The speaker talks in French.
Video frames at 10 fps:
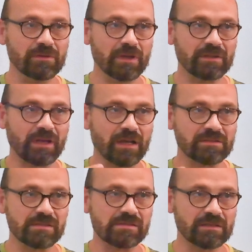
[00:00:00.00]
être
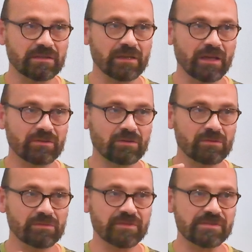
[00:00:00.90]
artiste, c'était
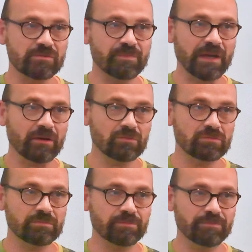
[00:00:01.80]
être le fils du père
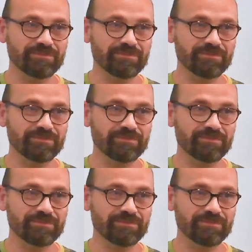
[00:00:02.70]
ou,